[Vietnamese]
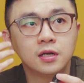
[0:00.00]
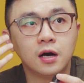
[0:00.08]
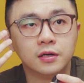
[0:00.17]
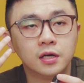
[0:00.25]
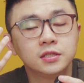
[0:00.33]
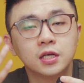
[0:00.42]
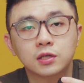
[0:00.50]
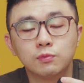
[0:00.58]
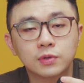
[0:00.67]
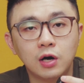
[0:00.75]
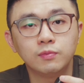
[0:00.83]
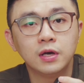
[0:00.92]
ở nơi
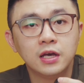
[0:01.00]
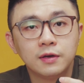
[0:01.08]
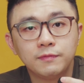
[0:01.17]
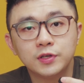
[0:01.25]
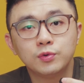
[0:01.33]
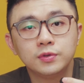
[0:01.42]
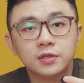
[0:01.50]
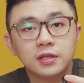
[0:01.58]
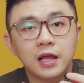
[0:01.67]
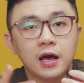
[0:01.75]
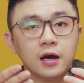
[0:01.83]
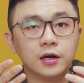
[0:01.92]
công cộng ví dụ như
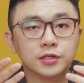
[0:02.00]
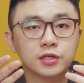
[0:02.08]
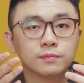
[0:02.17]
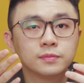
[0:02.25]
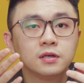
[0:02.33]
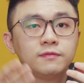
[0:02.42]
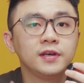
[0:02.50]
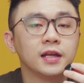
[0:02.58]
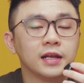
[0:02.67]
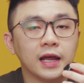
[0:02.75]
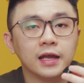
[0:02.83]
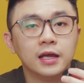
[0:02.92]
là ở trong thư
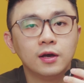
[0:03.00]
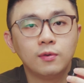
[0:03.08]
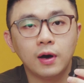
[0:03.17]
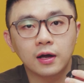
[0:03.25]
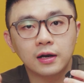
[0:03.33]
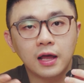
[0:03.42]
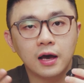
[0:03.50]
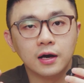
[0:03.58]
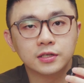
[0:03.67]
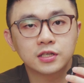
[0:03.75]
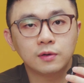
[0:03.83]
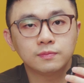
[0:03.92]
viện này hoặc là
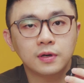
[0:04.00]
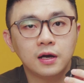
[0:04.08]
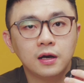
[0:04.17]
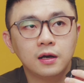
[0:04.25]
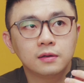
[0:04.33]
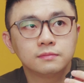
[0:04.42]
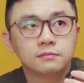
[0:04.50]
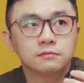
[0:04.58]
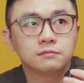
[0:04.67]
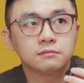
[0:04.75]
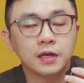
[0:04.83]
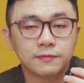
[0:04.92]
ở trong
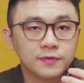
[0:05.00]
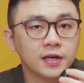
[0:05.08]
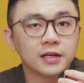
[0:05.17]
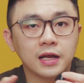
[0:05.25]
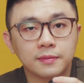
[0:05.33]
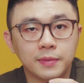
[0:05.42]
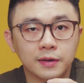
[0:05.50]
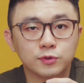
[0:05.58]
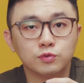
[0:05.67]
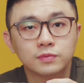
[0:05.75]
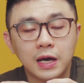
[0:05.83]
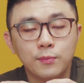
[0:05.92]
uh, bệnh viện này mà
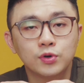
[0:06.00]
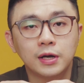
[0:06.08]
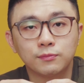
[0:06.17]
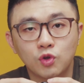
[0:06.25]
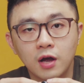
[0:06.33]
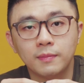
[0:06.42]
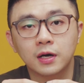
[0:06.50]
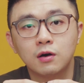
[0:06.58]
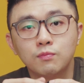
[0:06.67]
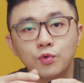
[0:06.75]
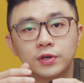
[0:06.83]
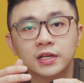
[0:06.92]
chúng ta muốn đàm thoại mà
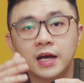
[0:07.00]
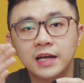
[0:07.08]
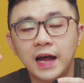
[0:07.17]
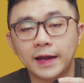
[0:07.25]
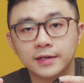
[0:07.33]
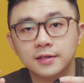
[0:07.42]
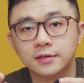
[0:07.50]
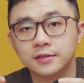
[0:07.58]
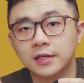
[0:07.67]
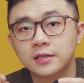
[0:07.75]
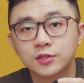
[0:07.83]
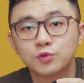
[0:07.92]
không muốn gây ảnh hưởng
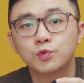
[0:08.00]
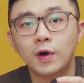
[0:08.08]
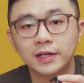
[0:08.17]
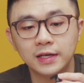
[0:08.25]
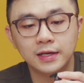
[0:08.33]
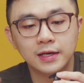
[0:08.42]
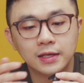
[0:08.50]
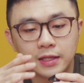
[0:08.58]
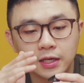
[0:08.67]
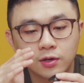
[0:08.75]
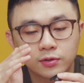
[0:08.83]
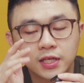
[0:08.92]
đến người xung quanh ấy
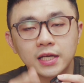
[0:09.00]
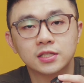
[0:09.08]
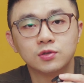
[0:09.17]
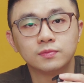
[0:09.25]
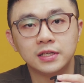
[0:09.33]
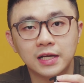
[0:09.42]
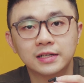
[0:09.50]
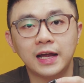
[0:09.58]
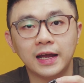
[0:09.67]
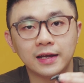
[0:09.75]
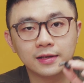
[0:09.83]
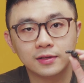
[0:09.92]
thì có thể sử dụng tính năng
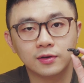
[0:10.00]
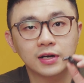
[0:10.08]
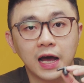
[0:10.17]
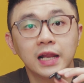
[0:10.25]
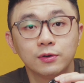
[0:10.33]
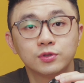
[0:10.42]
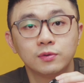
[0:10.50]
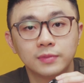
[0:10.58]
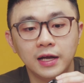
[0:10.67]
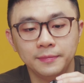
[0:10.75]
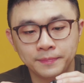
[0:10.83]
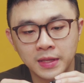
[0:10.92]
này nó khá là hữu dụng
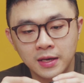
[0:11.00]
đấy